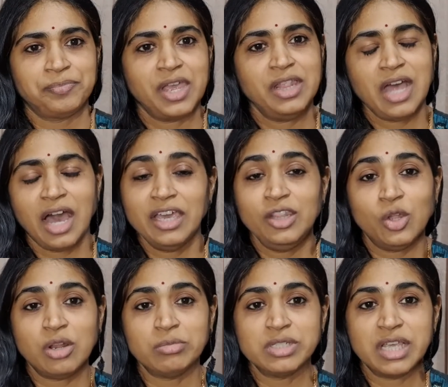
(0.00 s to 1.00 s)
இந்த ஐந்து
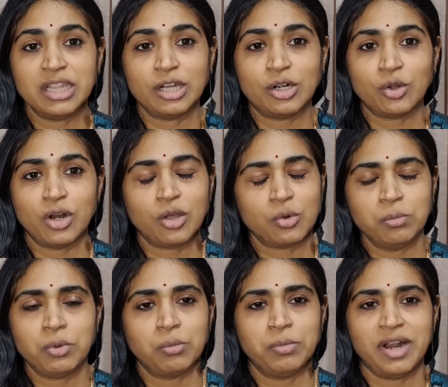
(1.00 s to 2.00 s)
நம்ம சேர்த்துக்கிட்டோம்னா
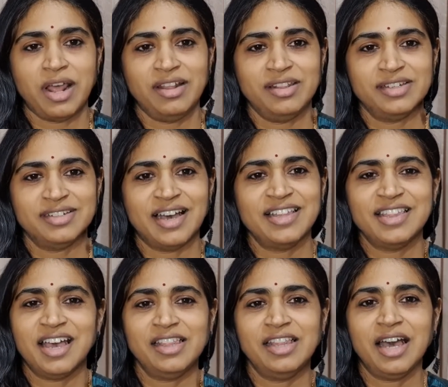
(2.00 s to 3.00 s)
ரொம்ப ரொம்ப நல்லது
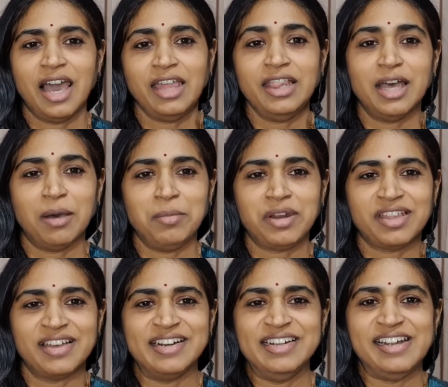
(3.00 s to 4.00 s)
அதுதான் இந்த ஐந்து
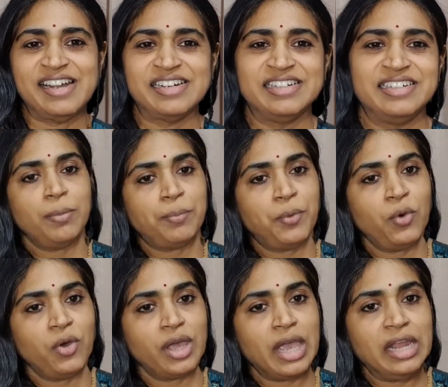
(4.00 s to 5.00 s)
அமிர்தங்கள் இப்போ
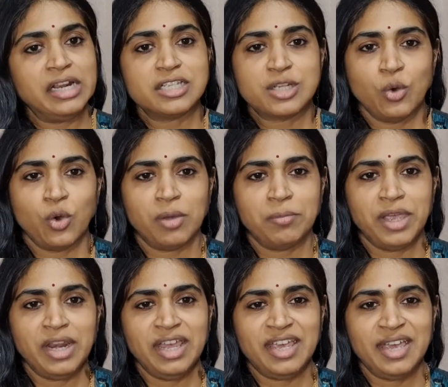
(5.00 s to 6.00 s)
என்ன ஸ்லோகம்
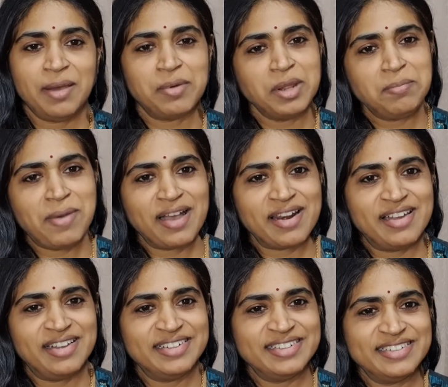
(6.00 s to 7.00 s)
இன்னைக்கு அப்படின்னு
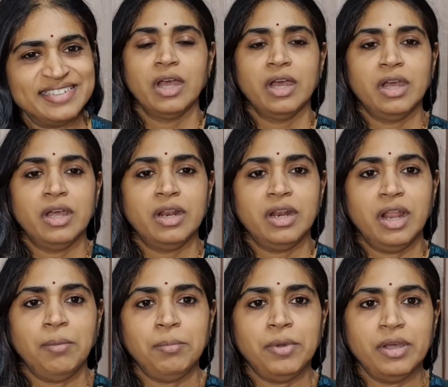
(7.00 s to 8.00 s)
பார்க்கலாம்
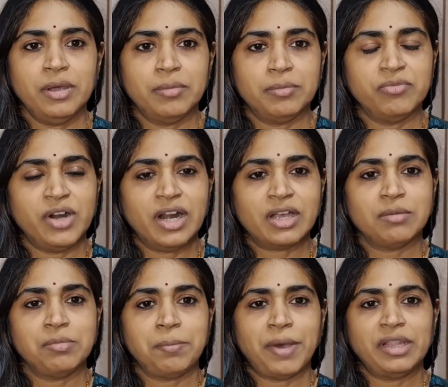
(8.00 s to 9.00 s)
நம்ம
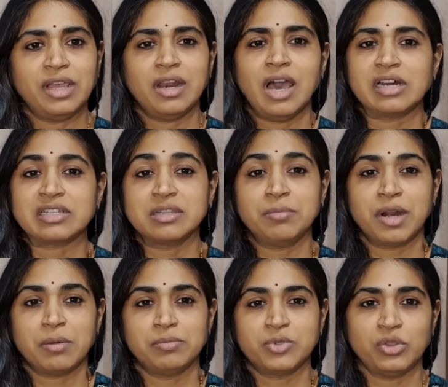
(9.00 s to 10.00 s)
வழக்கம்னு பார்த்தீங்கன்னா
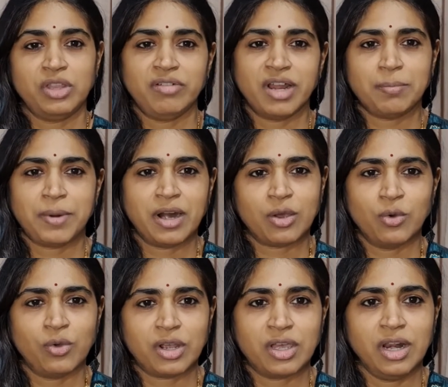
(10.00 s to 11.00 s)
அரசமரம் சுற்றி வர
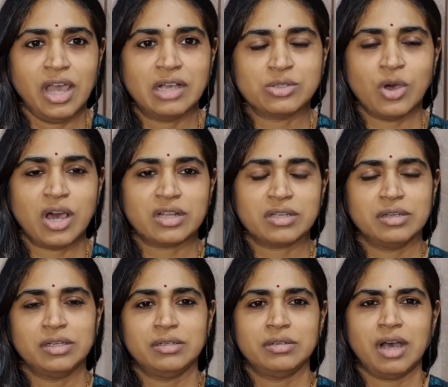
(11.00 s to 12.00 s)
பழக்கம் இருக்குது இல்லையா ஸோ அர
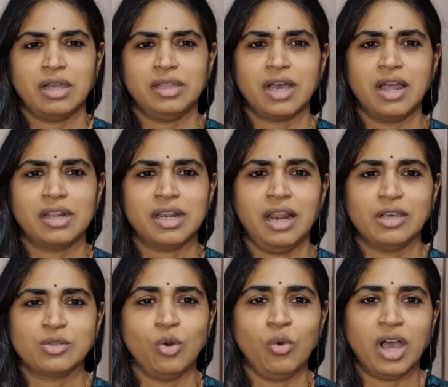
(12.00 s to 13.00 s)
அந்த
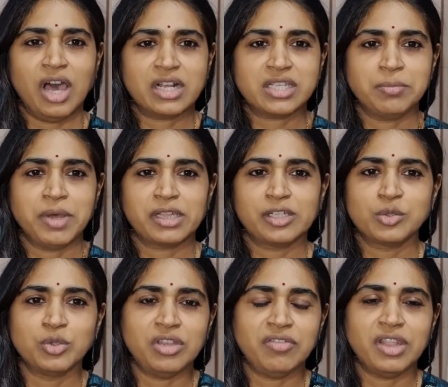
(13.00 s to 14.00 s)
காலத்துலலாம் சொல்லுவாங்க அரச மரத்தை
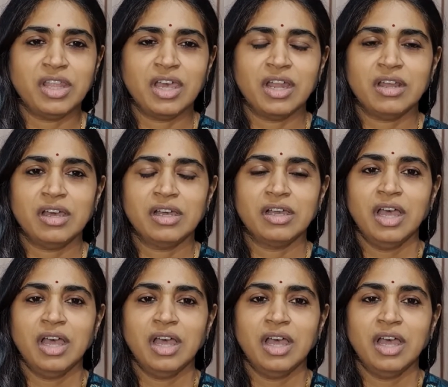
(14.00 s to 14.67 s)
சுற்றி வந்தீங்கன்னா